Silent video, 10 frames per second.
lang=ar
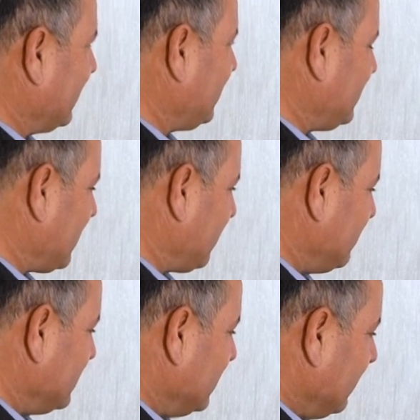هذه
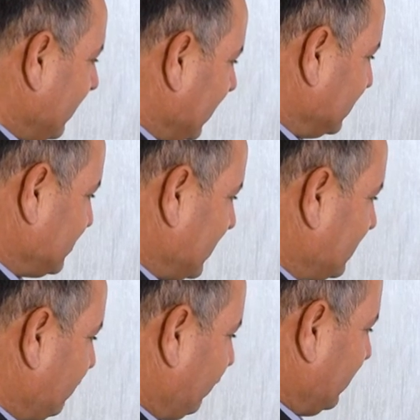
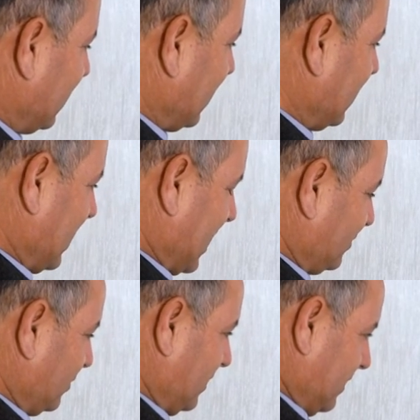جات في
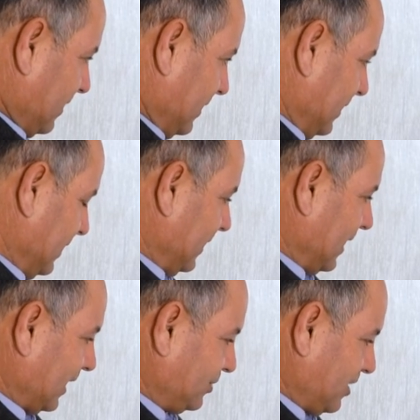
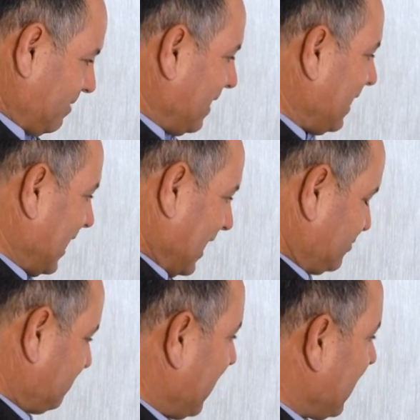آه، أحجامها
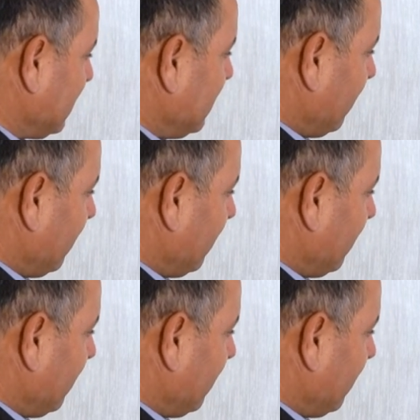حجمها